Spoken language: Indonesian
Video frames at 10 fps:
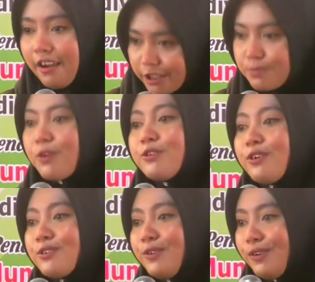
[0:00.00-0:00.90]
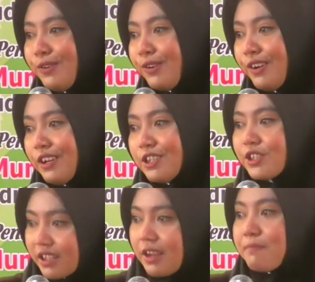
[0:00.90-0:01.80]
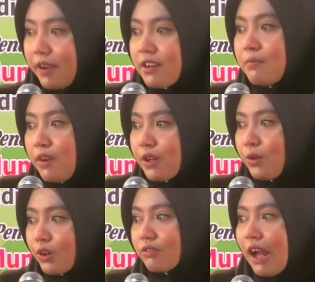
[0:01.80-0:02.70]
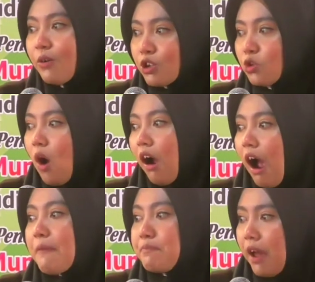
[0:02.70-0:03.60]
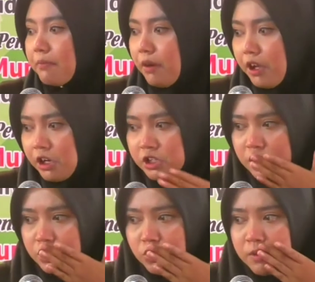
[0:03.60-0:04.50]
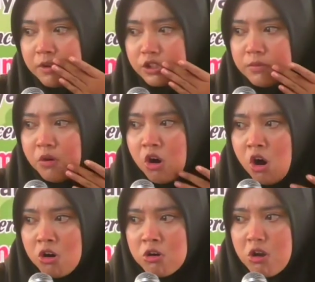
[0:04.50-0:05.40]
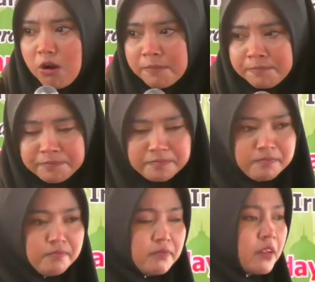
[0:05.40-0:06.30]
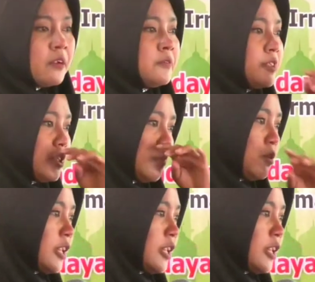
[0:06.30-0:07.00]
harus mondok dulu saya sampai enam likur tahun tua kaplak begini saya juga masih mondok saya